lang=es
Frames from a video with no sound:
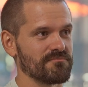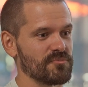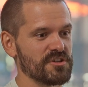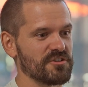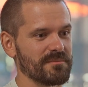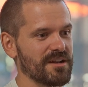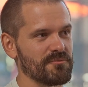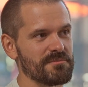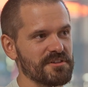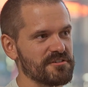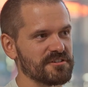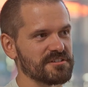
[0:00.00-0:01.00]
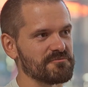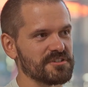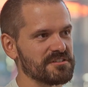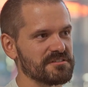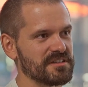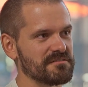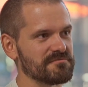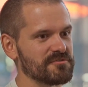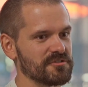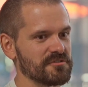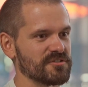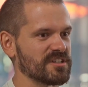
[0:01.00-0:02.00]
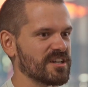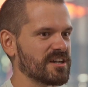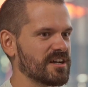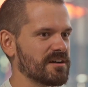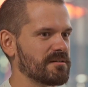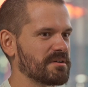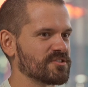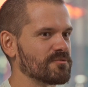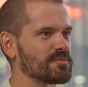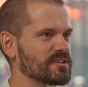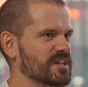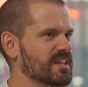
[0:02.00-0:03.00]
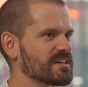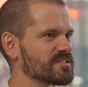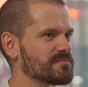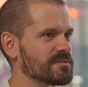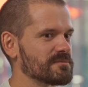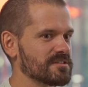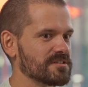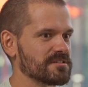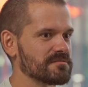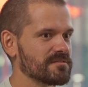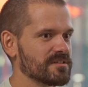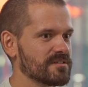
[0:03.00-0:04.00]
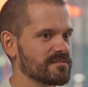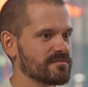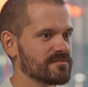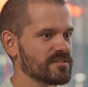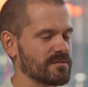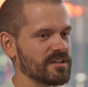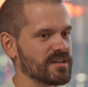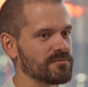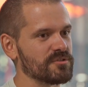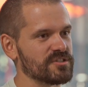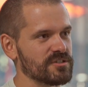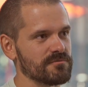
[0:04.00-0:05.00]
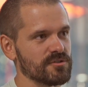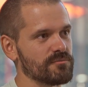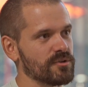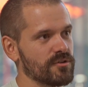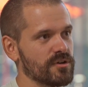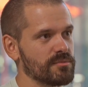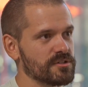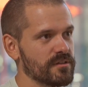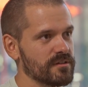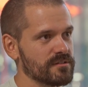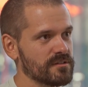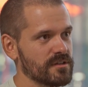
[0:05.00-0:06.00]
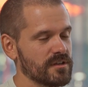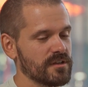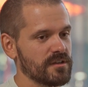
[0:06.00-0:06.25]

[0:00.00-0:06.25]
Muy normal, muy mediocre, muy tal. No, no tenía pasión por nada, simplemente. O sea, a mí el cambio de chip vino un poco con la oposición,